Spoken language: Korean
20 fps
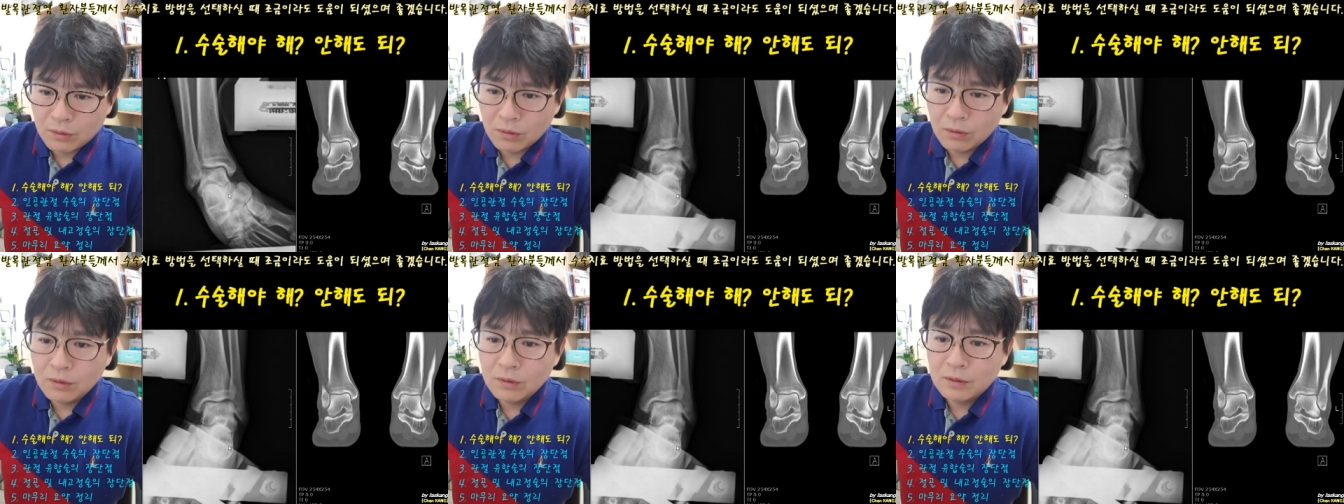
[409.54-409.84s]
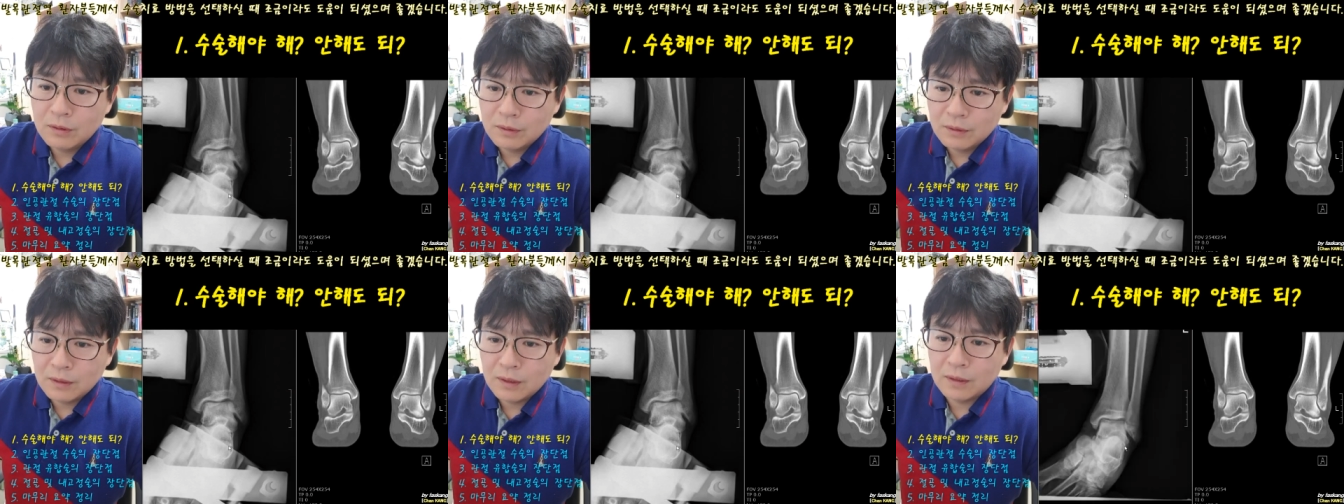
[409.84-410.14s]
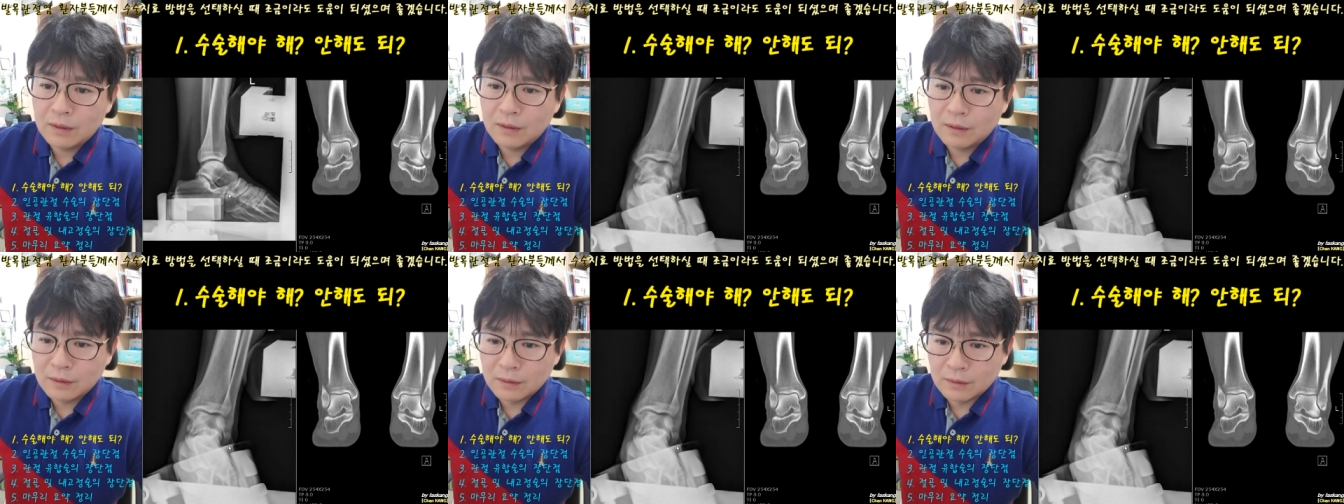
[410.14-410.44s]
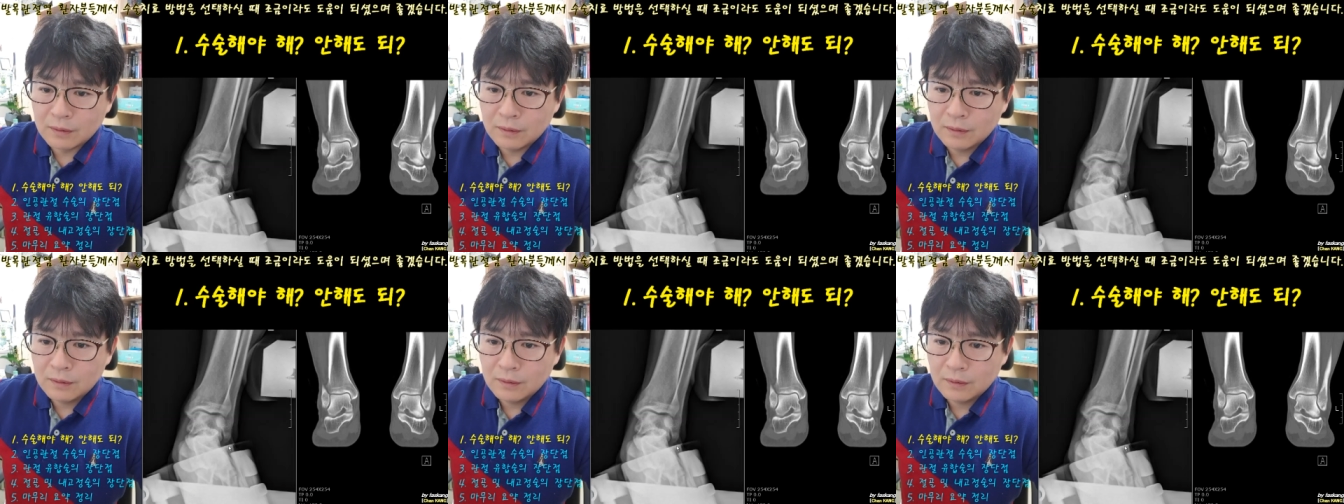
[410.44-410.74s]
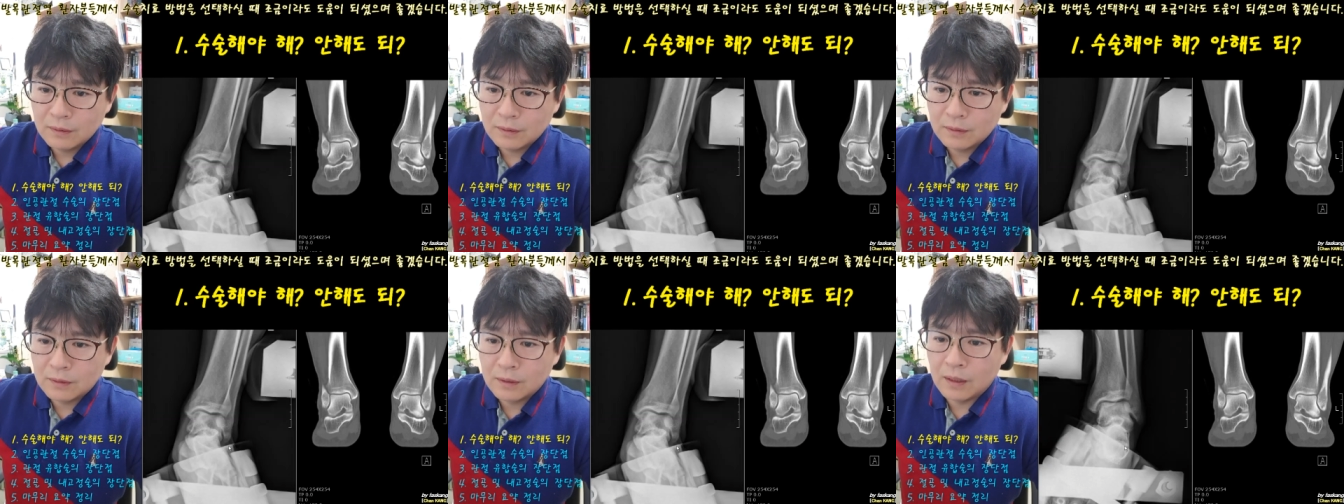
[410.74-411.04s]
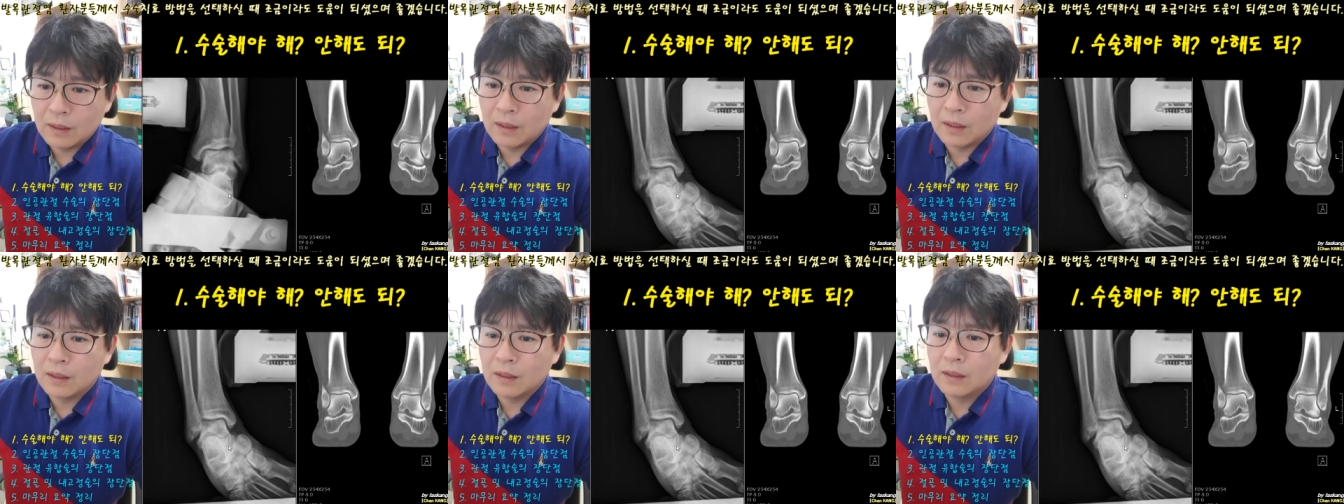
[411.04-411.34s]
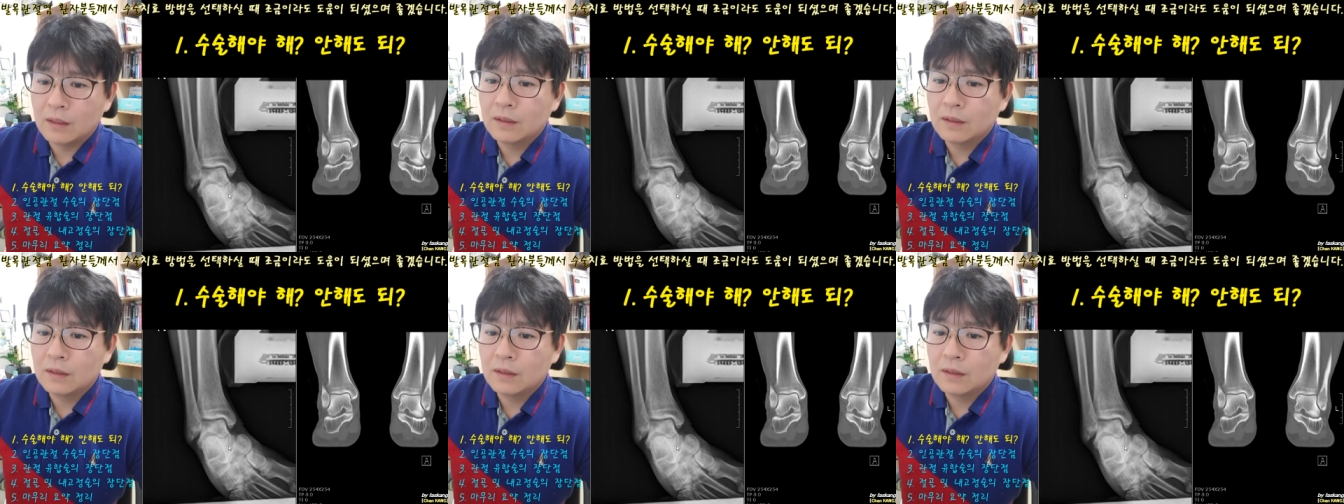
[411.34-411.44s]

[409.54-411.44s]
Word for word: 어쨌든 예,